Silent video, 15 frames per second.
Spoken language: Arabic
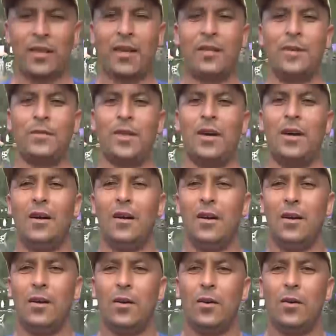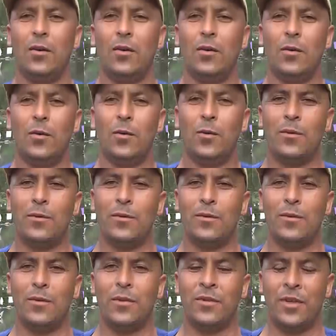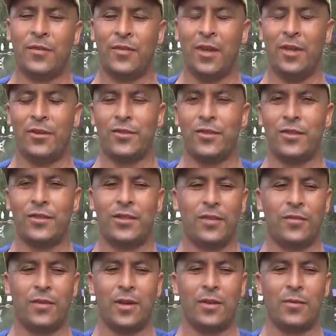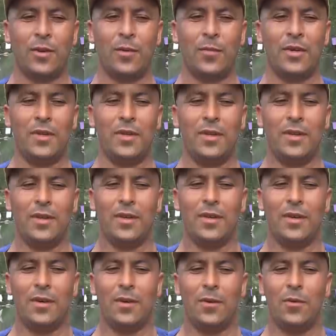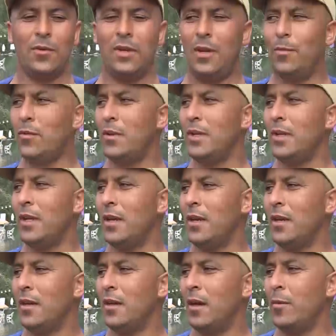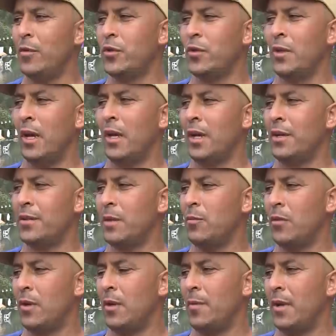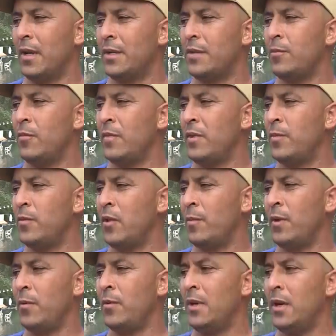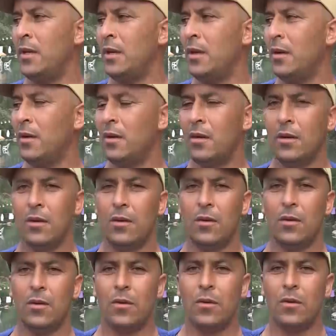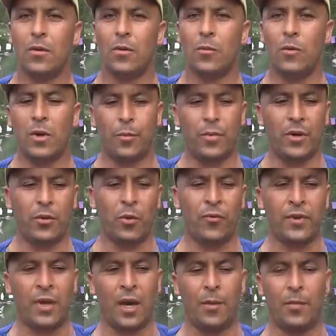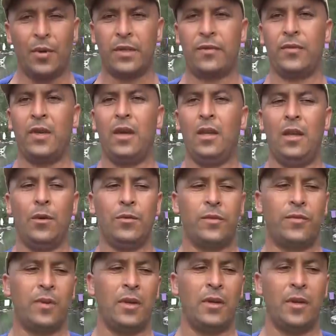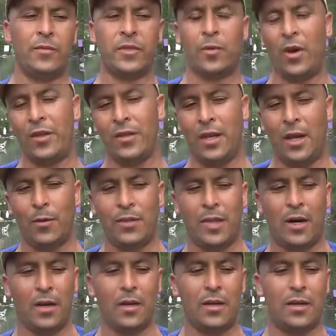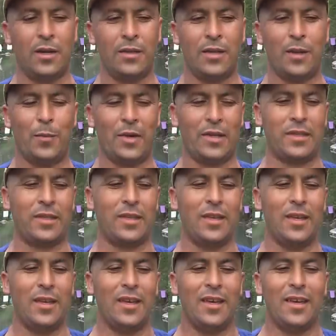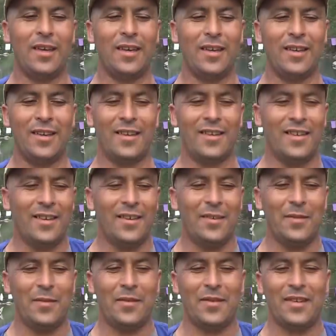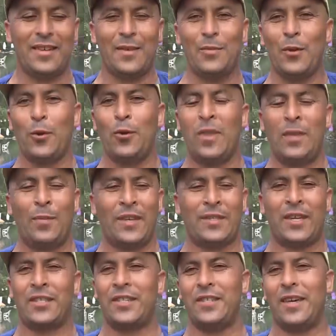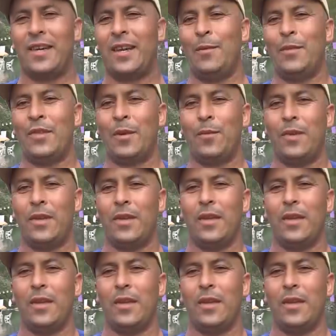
هذه خدمتها درت فيها العشاش درت فيها طوابل والحمد لله عم يجوا ليها الغاشي من كل بلاص من 48 ولايه والبط وفيها البط فيها العود فيها عندي عوده عندي البط آه، كما نقولوا هذه بلاصه جنه رحمه ربي